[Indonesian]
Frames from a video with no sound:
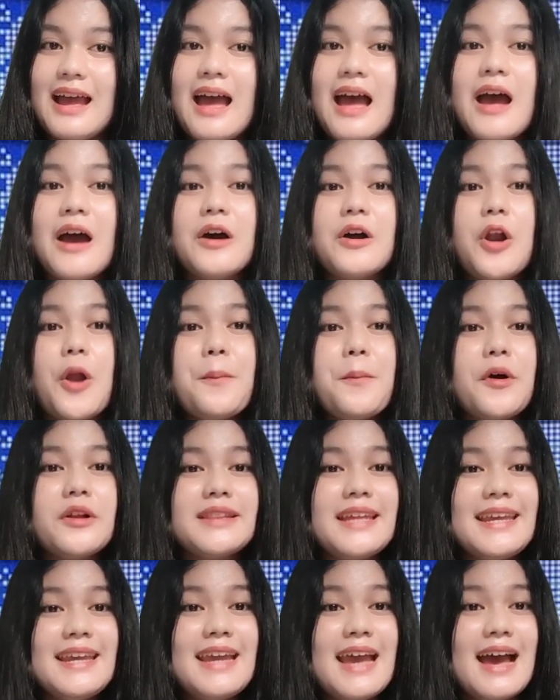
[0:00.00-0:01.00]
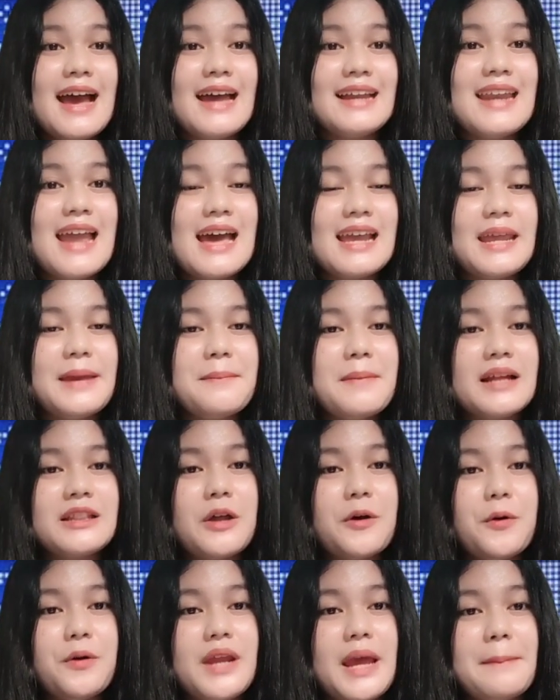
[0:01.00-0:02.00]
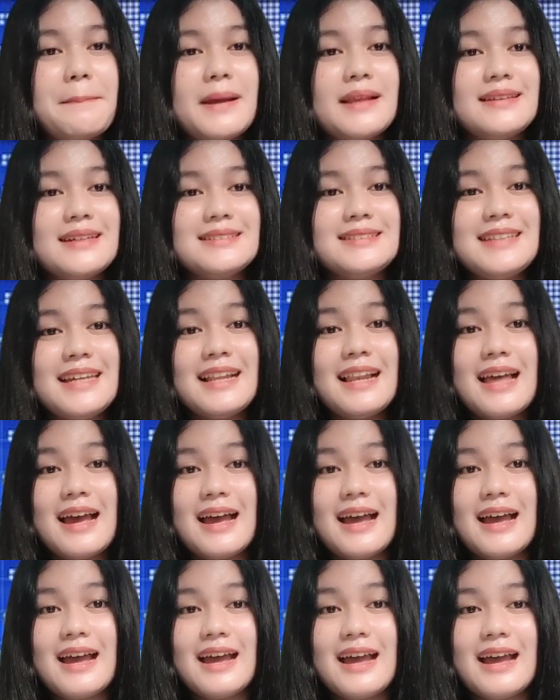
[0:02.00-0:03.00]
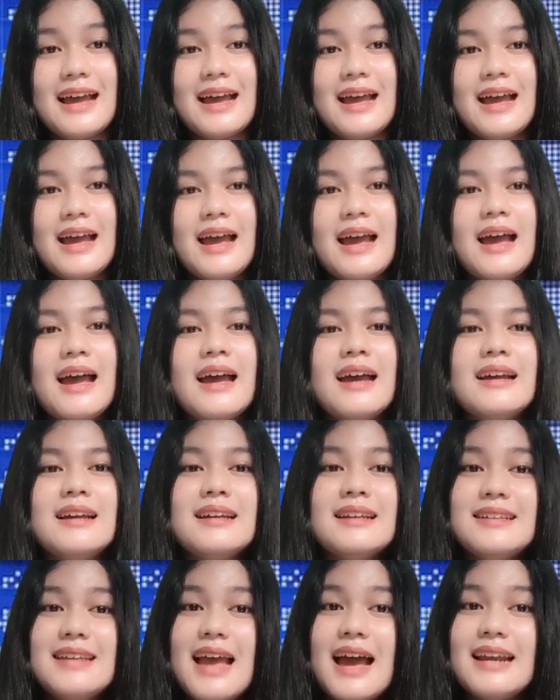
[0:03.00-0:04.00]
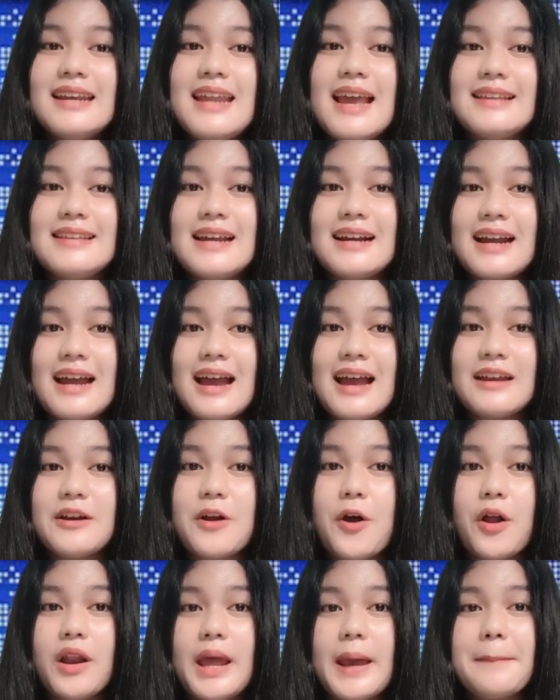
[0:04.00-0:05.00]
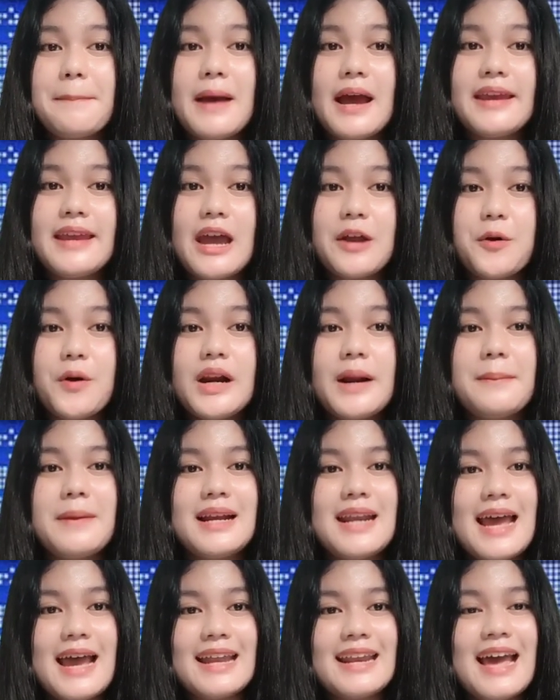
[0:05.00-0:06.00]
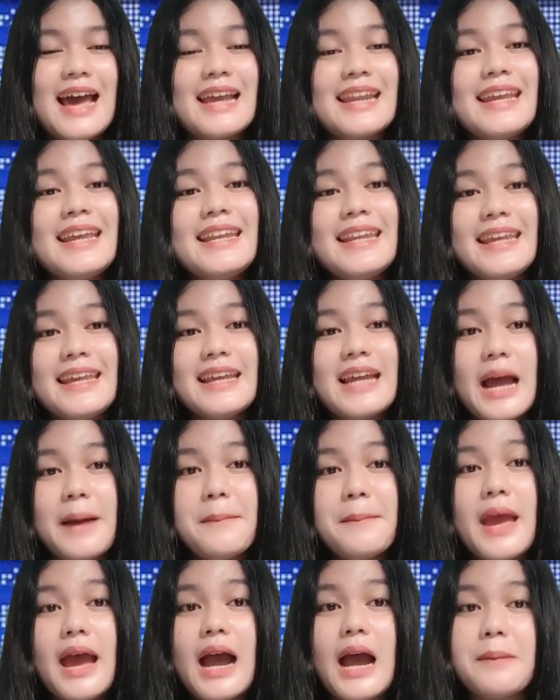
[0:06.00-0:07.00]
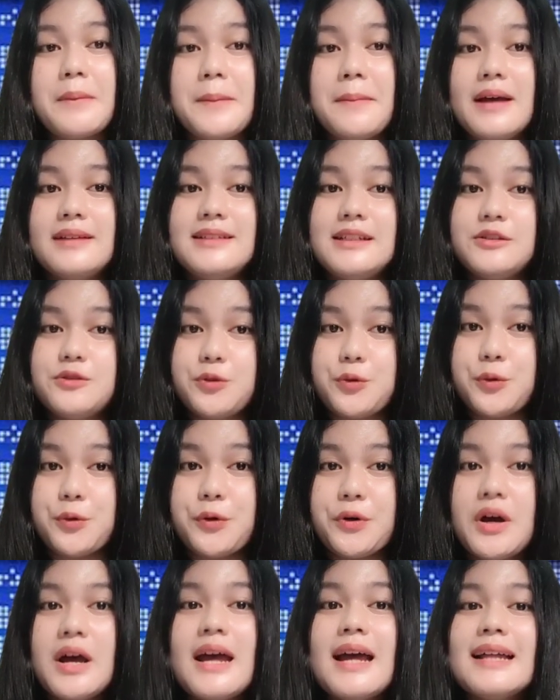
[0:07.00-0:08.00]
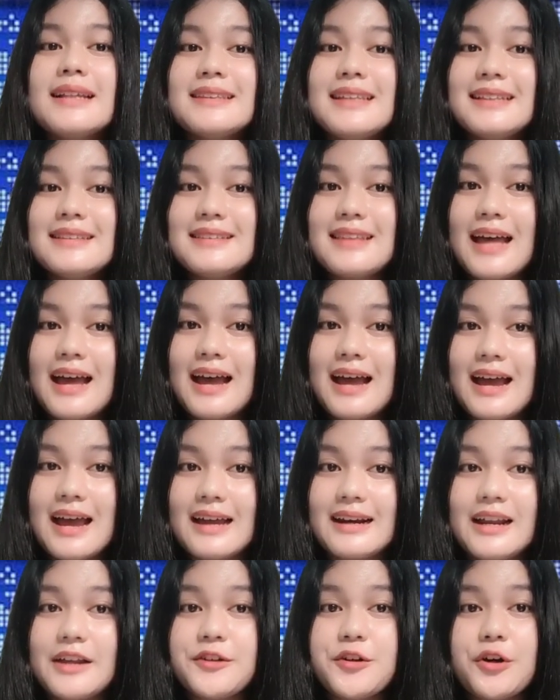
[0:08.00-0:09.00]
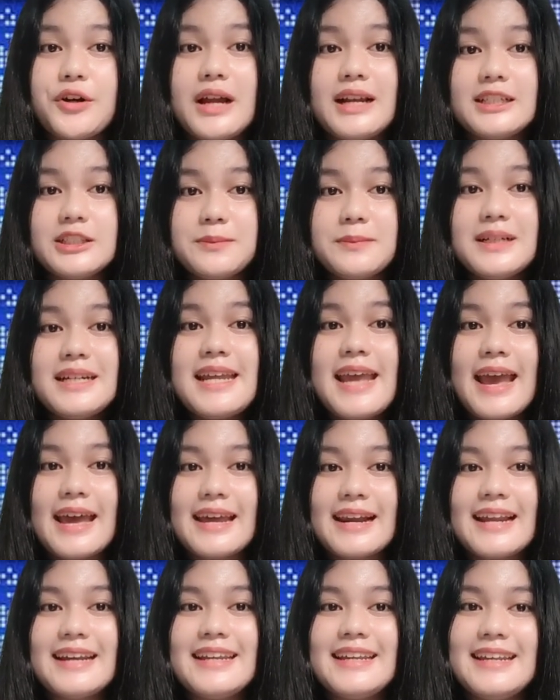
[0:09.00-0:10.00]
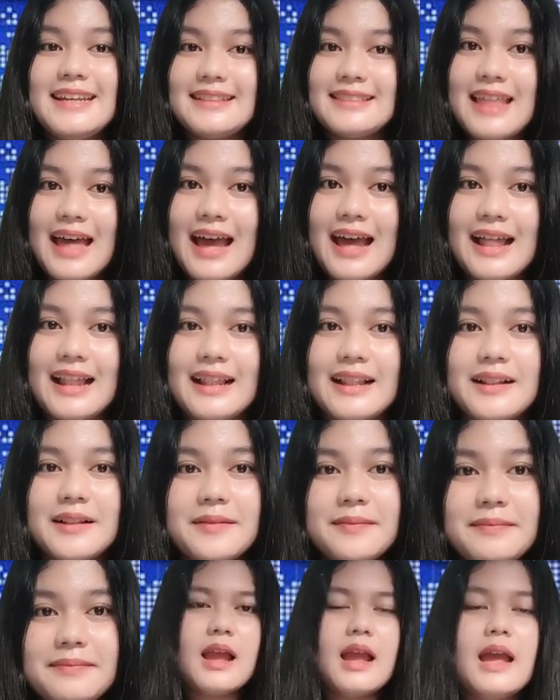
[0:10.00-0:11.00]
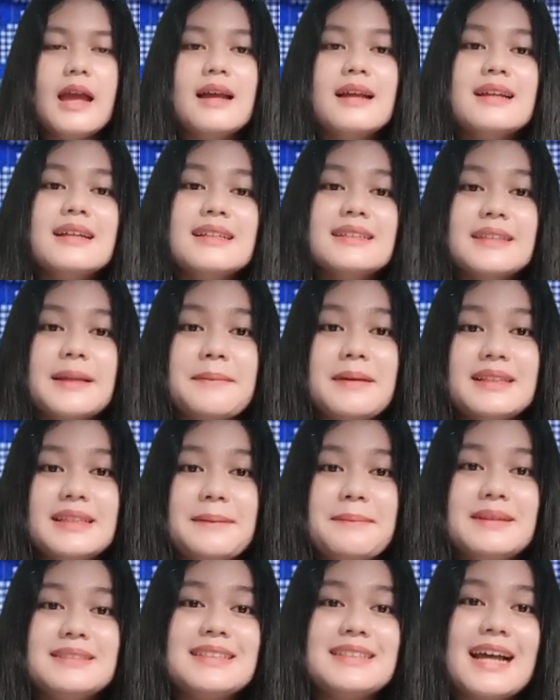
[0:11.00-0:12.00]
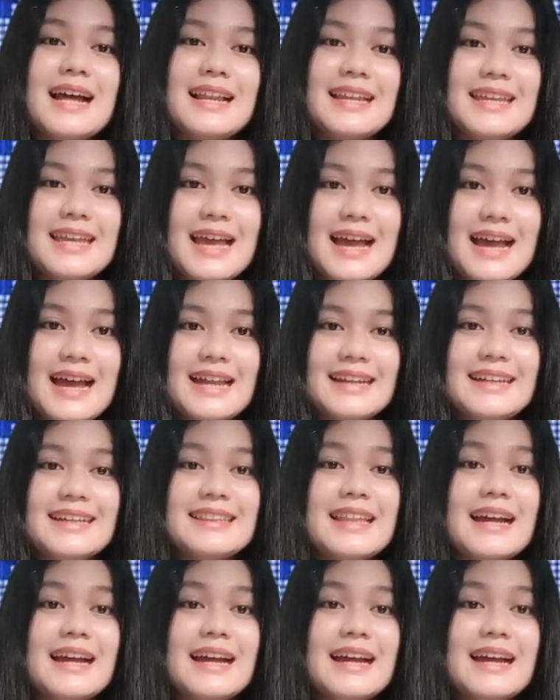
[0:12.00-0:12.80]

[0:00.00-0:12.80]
Kelompok 3 dari mata kuliah Pancasila yang diajarkan oleh Pak Yanwar Ramadan Hari ini kami akan membahas isu tentang nasionalisme di era digital Teman-teman sekalian, kita